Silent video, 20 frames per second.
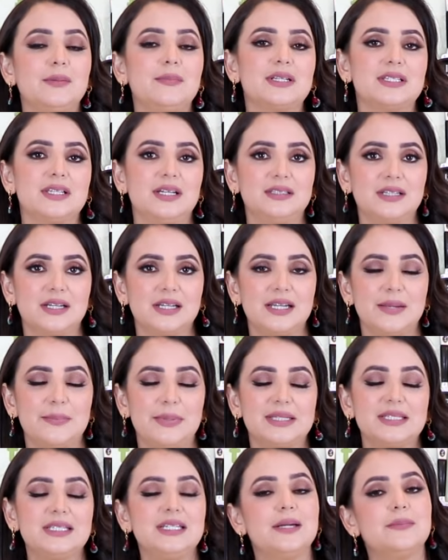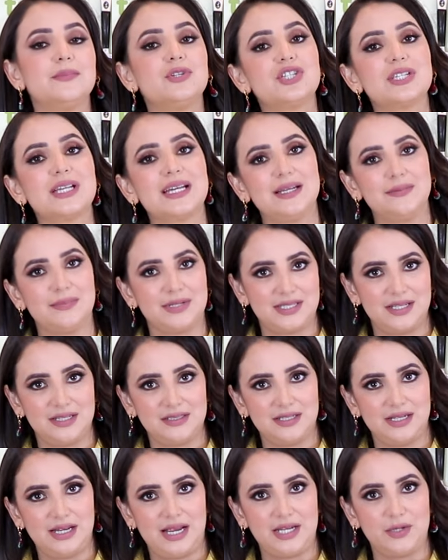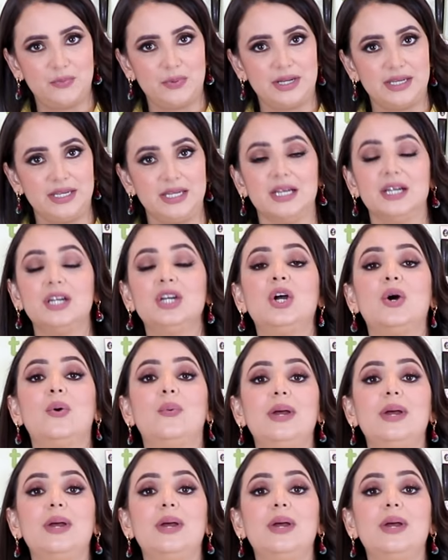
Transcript: المصادر النباتية مش زي المصادر الحيوانية